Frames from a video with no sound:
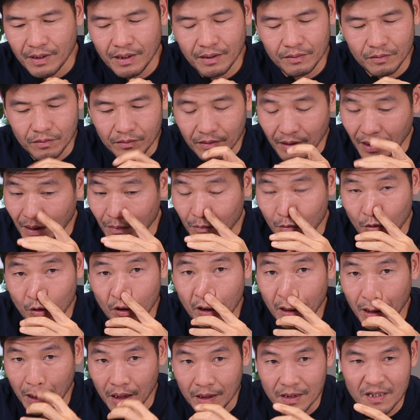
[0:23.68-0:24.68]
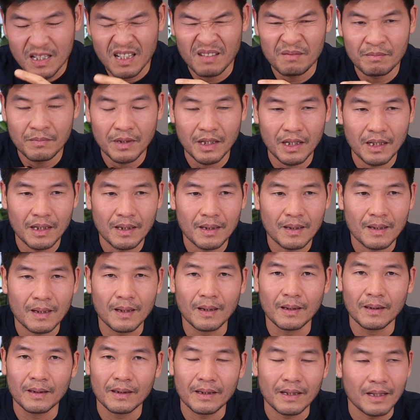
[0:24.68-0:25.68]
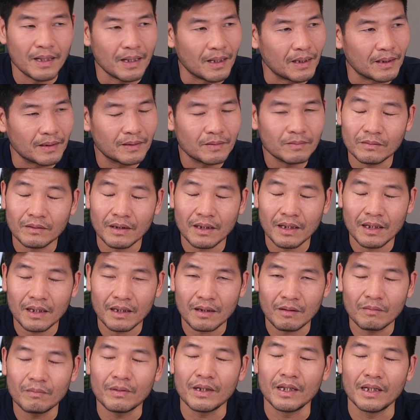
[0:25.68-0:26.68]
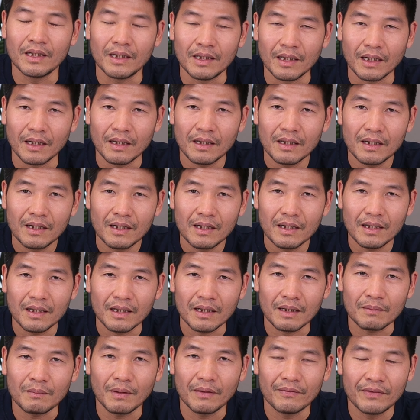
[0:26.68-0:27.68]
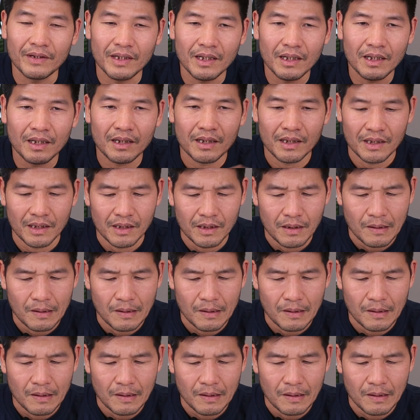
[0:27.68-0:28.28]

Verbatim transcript: nữa là chúng ta mua sâm rừng để chúng ta không bị lừa, à, bởi vì là